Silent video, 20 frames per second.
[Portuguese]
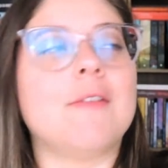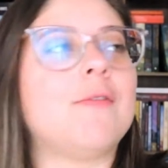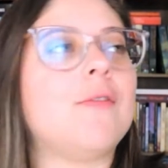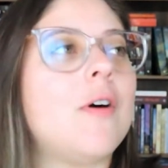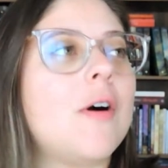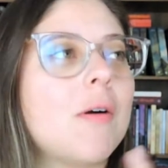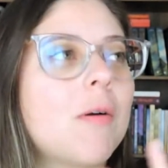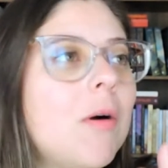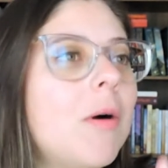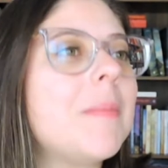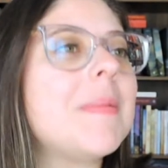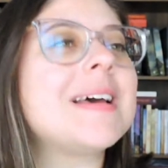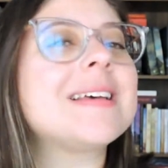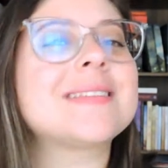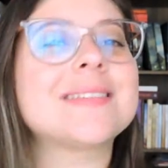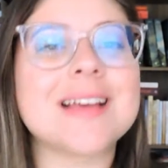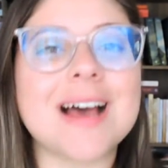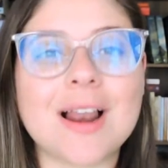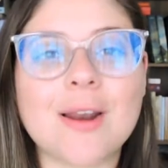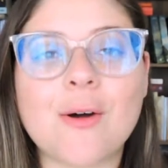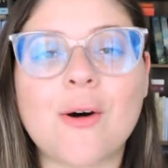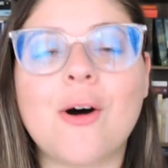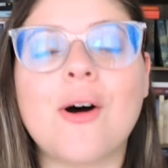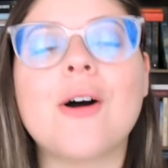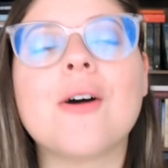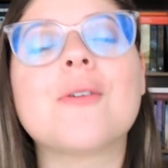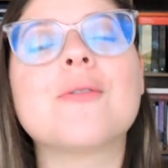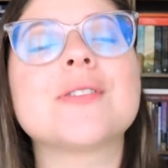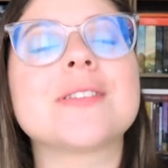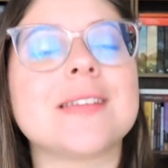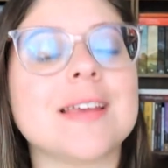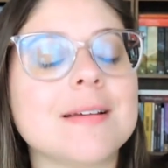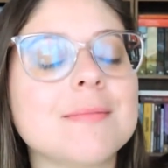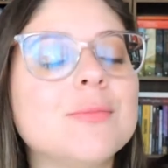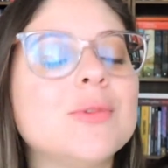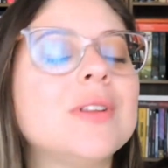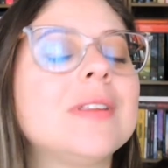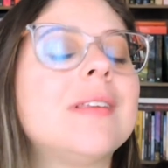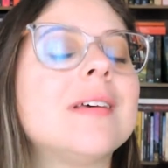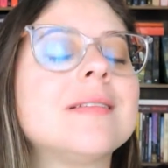Vou começar logo, sem
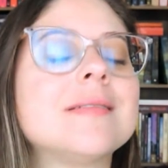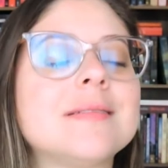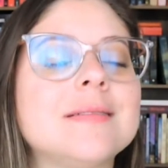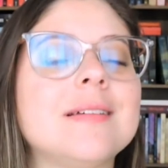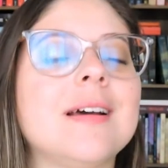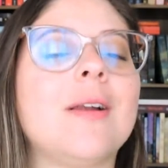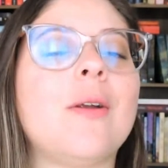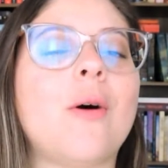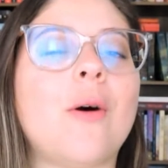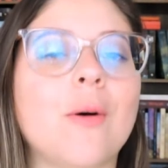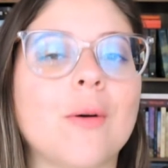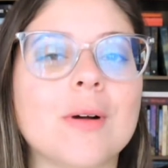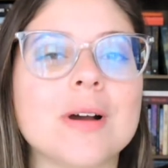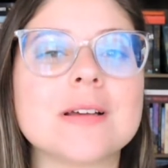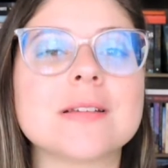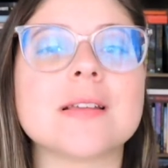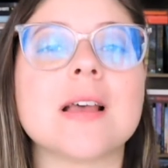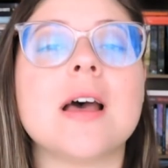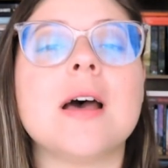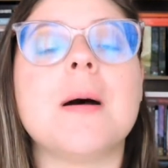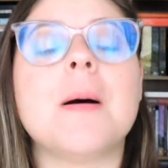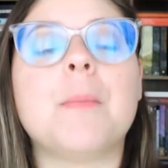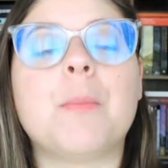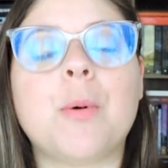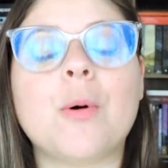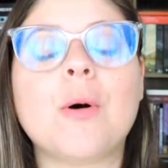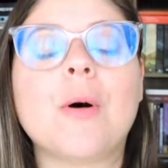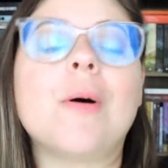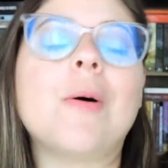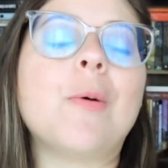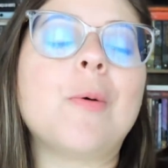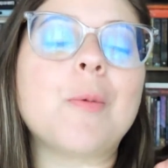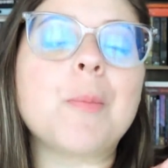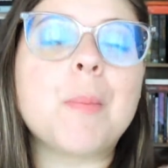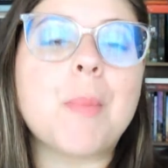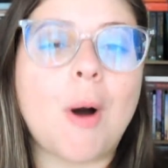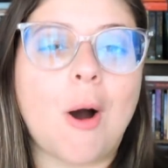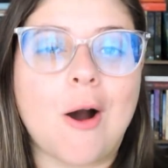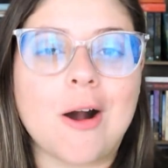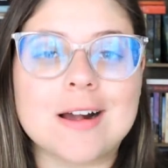muitas delongas, por
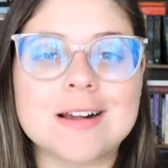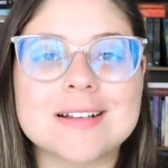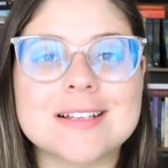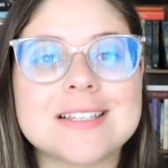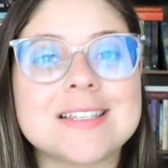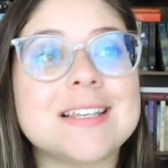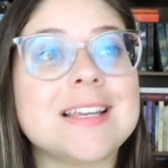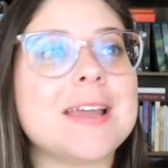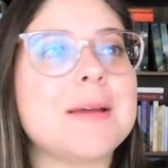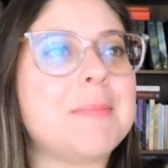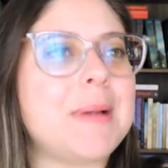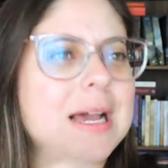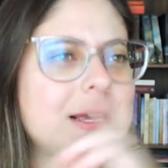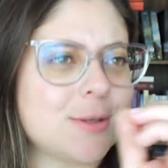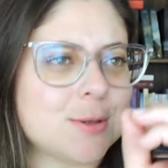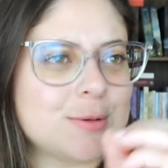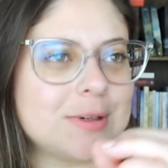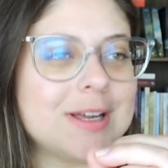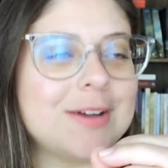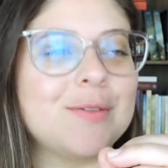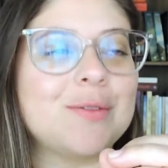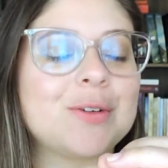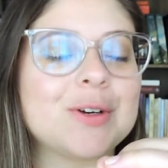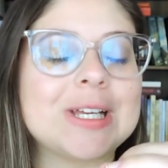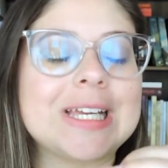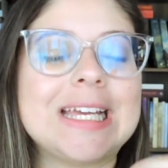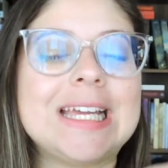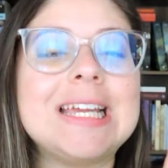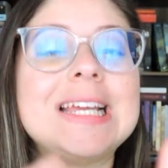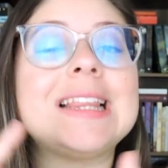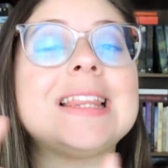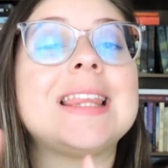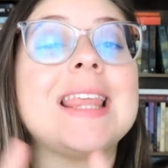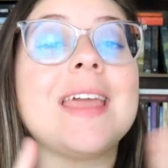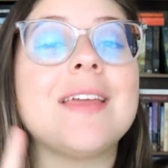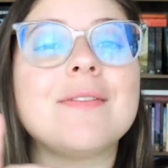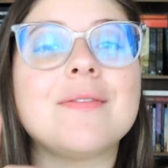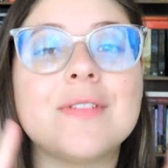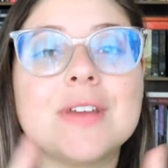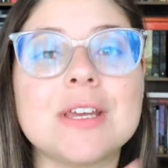um box e mais um livro, que
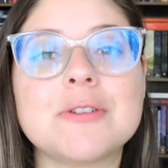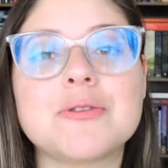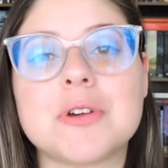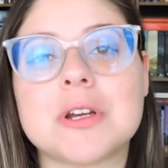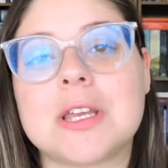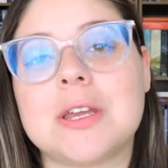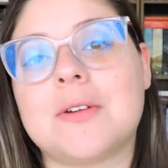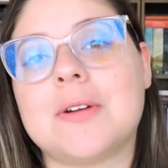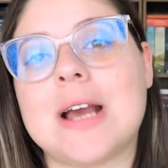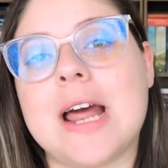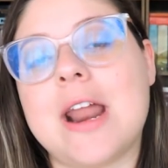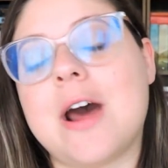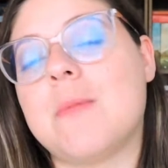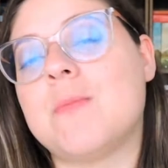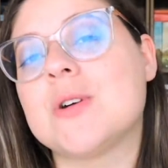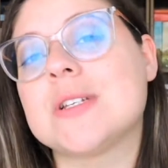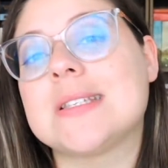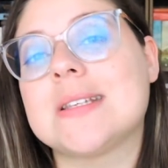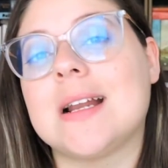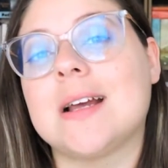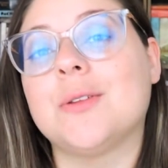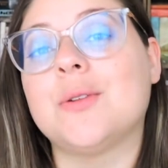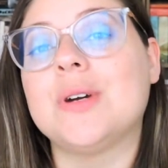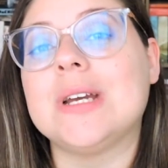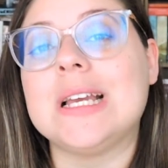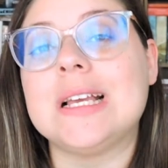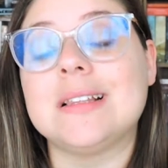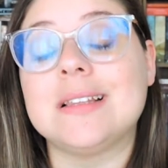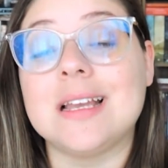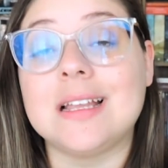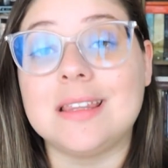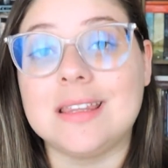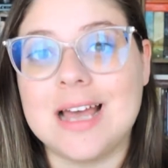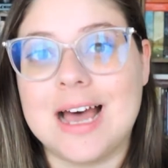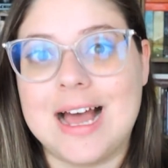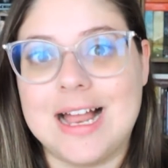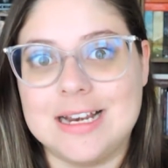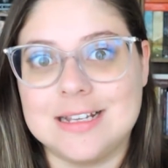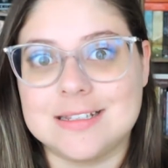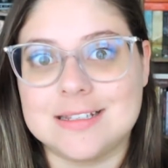tem vídeo aqui no canal mostrando em
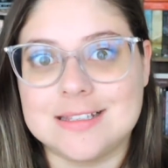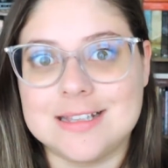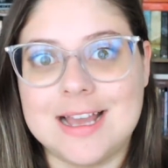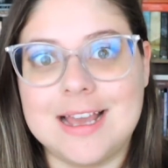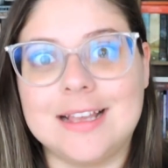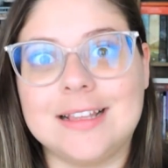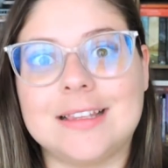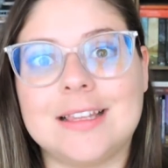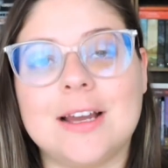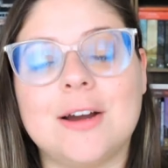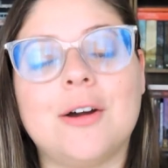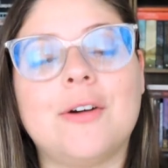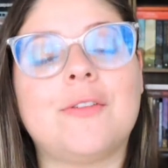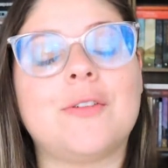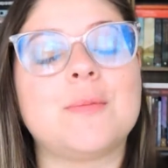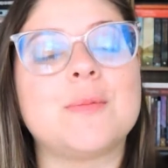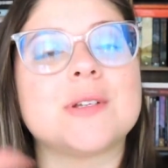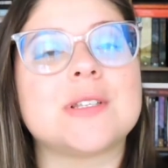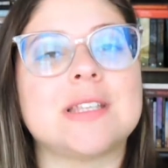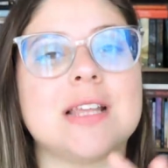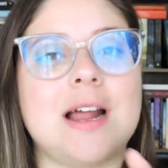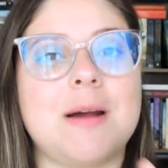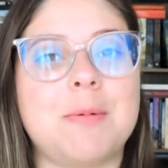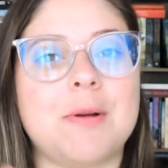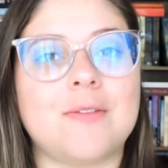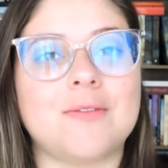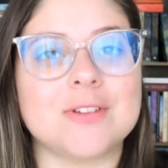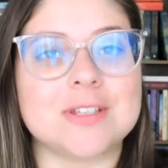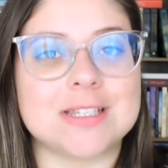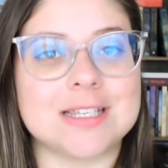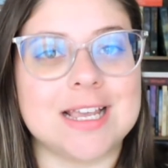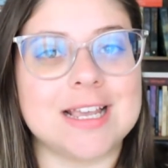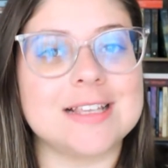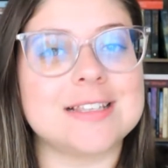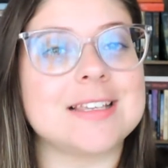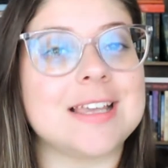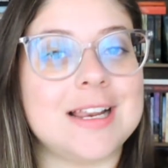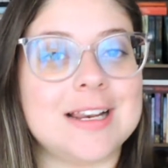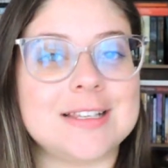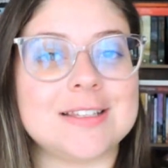detalhes, tá? Então eu vou mostrar pra
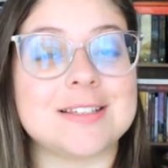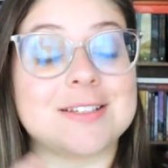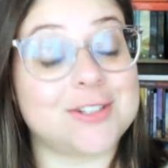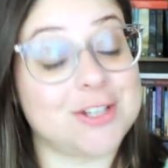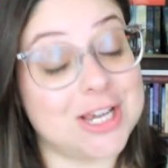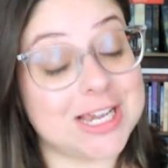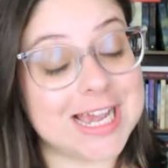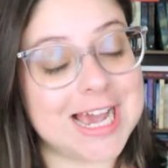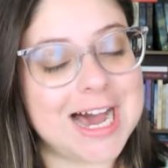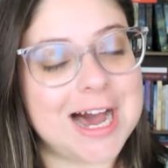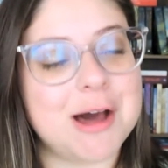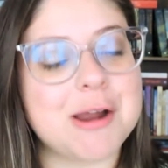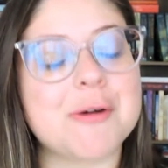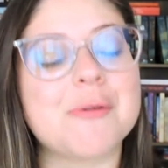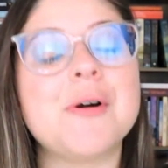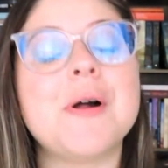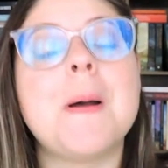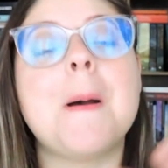vocês que eles chegaram,